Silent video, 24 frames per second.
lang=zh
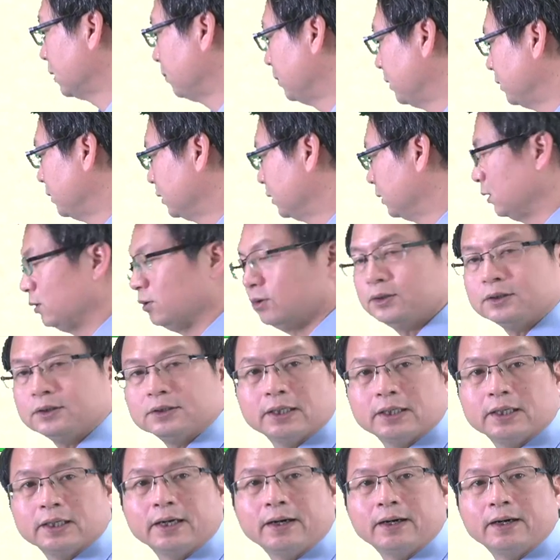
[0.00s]
面这有一
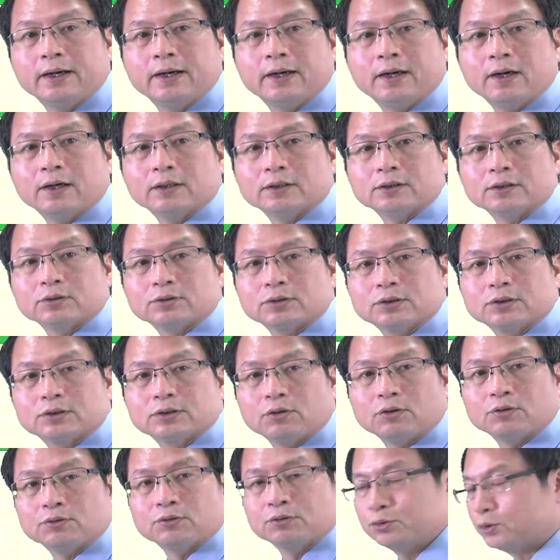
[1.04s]
些啊都是
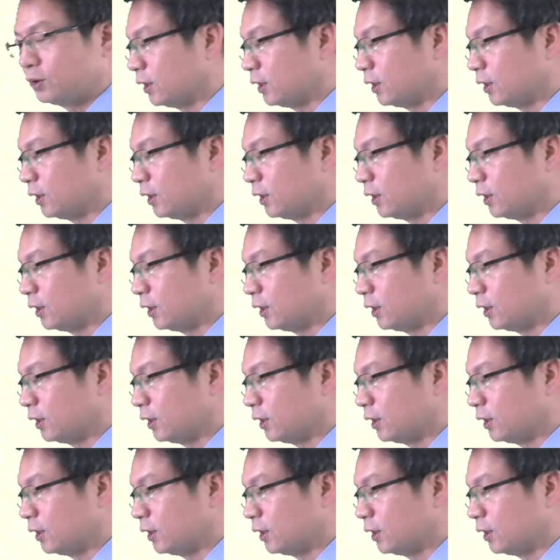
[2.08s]
重复了